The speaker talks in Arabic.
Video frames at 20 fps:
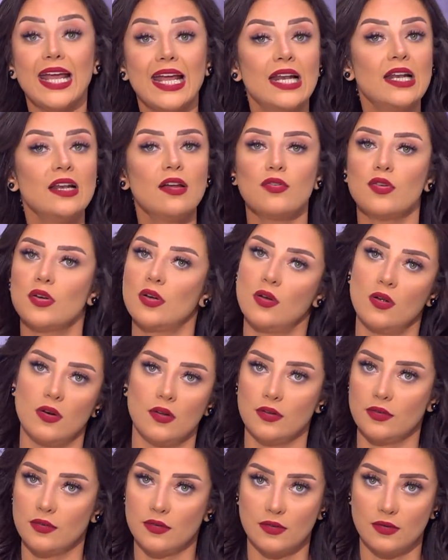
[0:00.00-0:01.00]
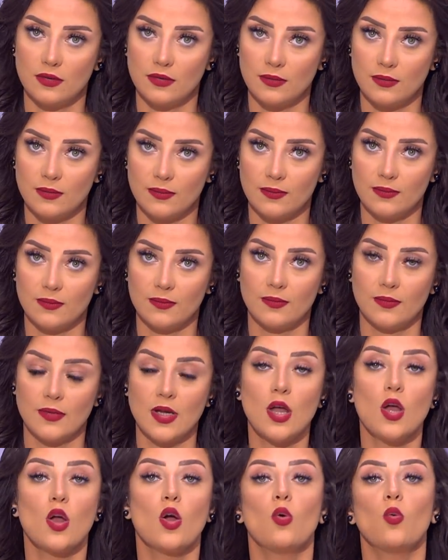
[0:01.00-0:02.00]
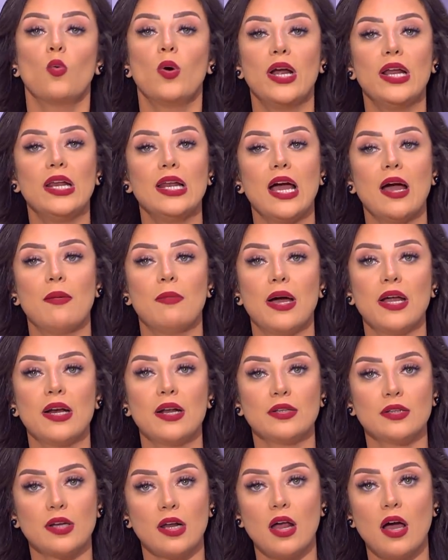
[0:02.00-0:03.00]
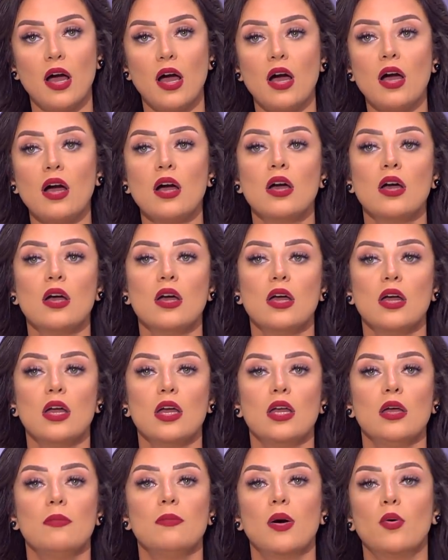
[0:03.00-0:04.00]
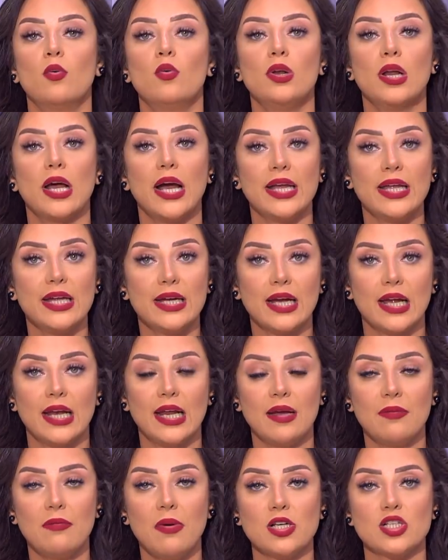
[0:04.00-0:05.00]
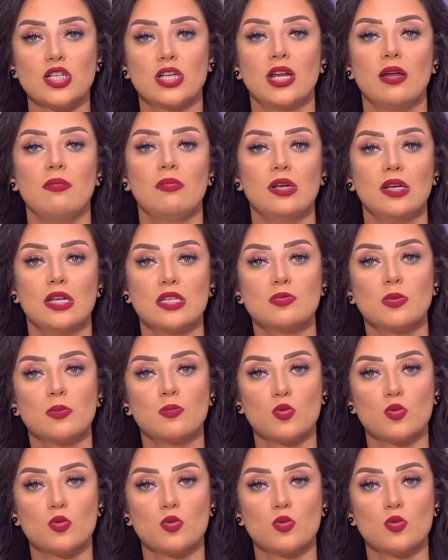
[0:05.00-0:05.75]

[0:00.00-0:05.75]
الا في الغلط والا ابقى انا طالعه آه، بقول اي كلام عشان نعمل نسبه